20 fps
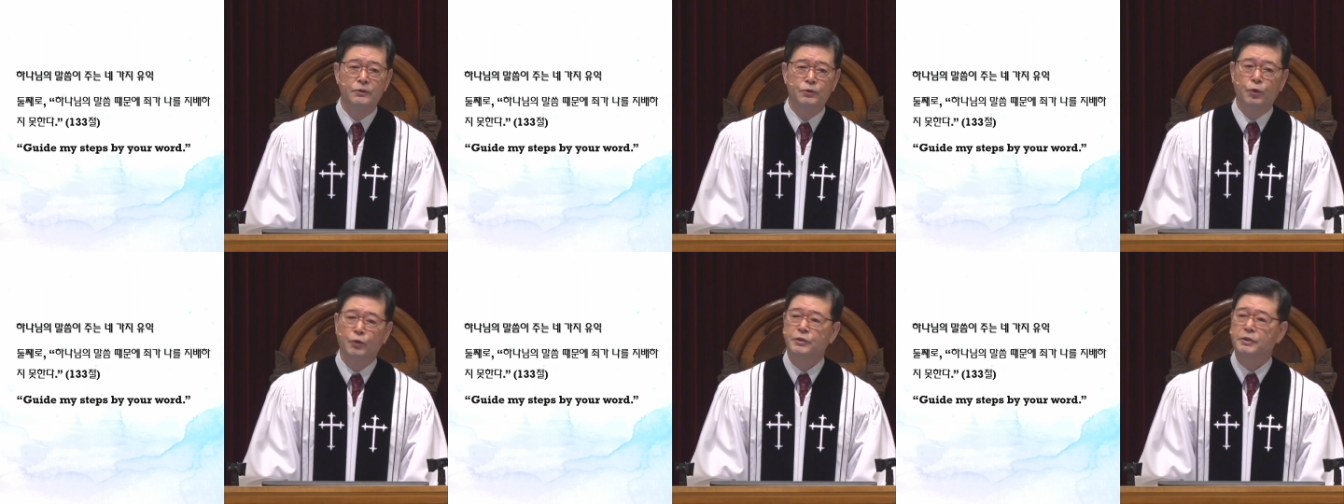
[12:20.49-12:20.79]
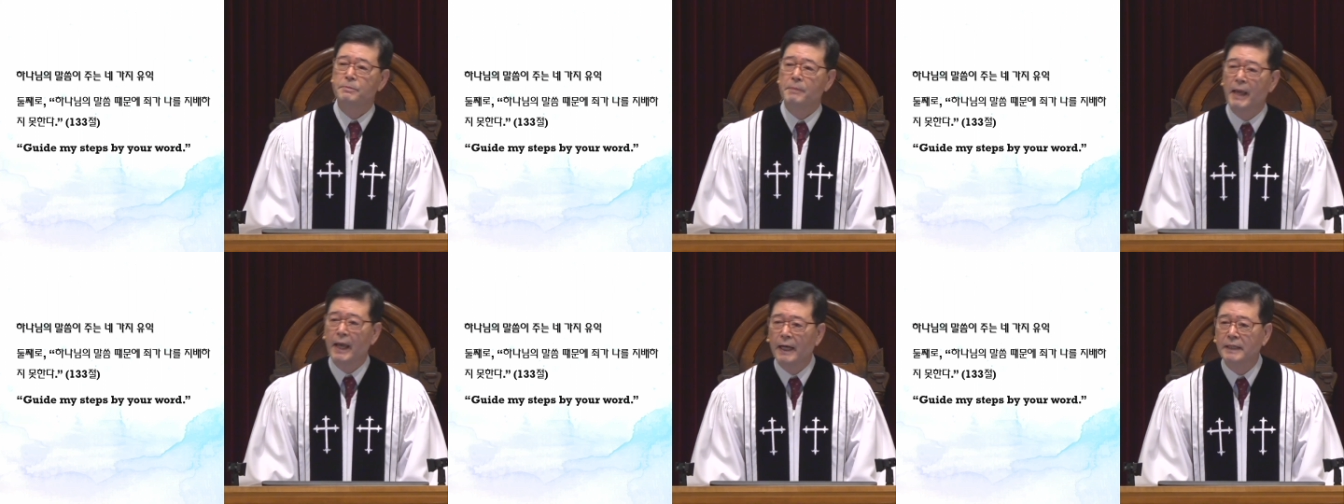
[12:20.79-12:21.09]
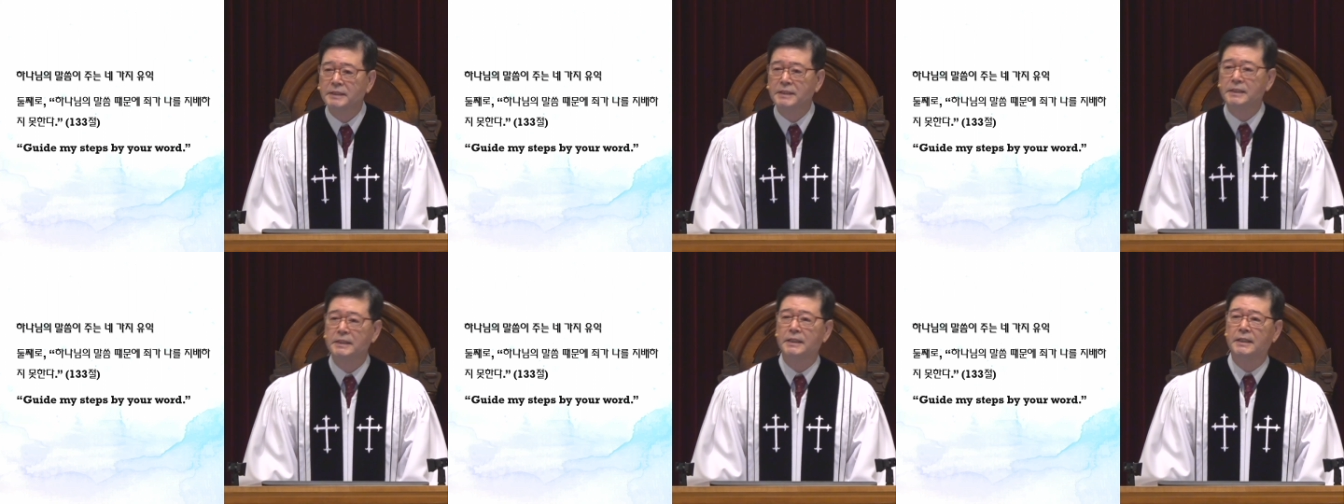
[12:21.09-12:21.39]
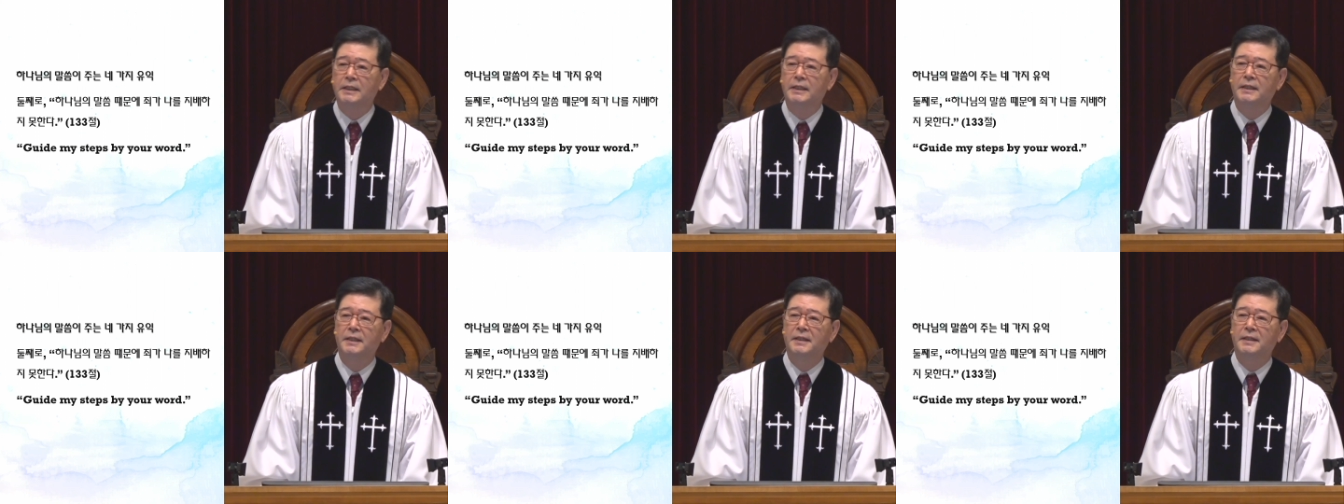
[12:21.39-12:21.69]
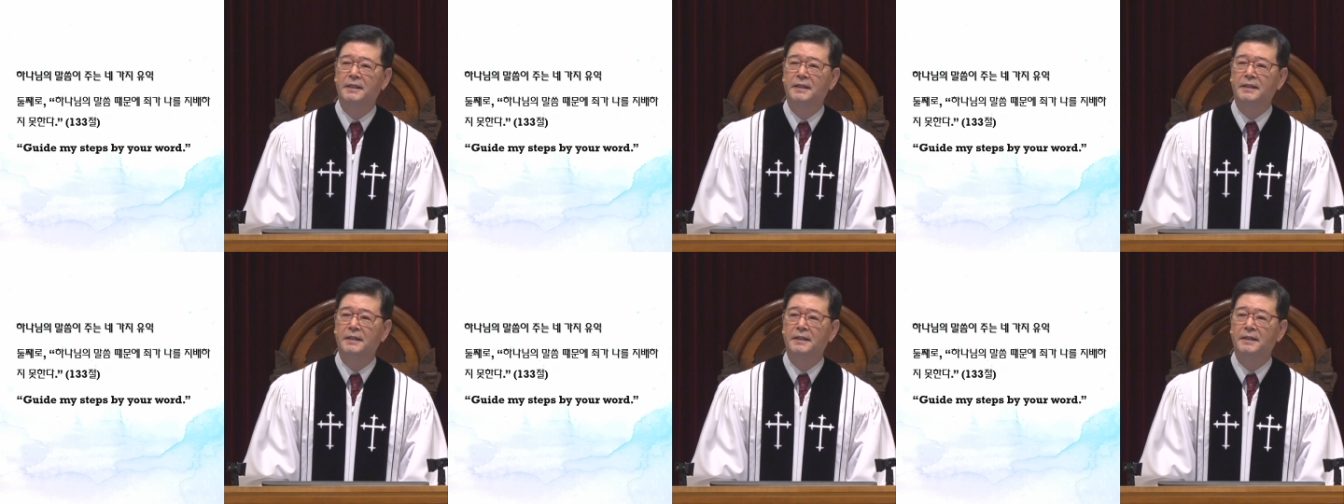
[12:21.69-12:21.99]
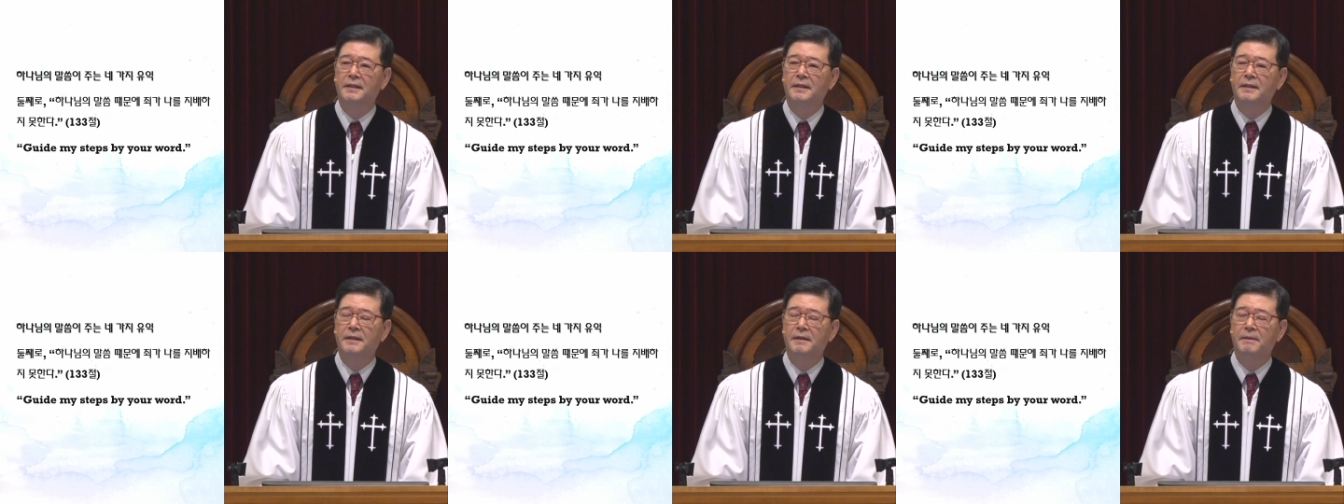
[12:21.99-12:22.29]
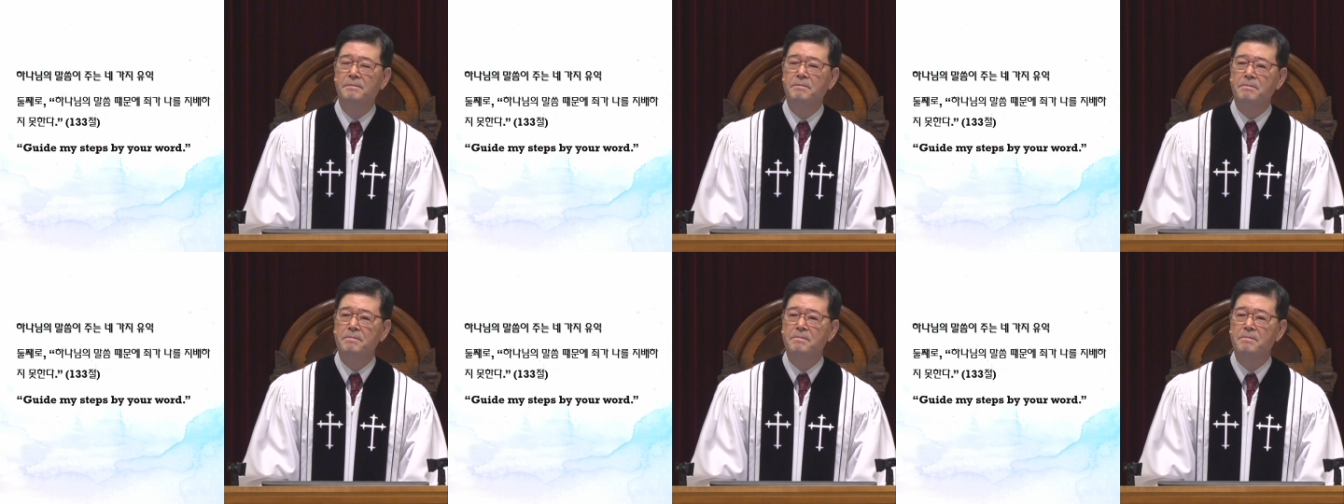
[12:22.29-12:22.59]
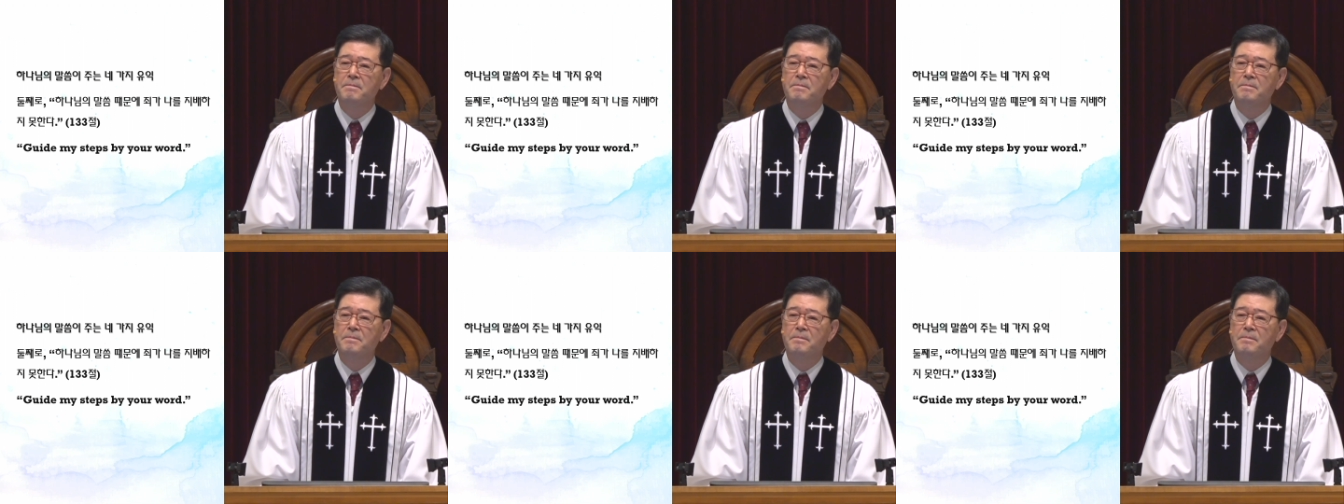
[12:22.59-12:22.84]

조심해야지. 음?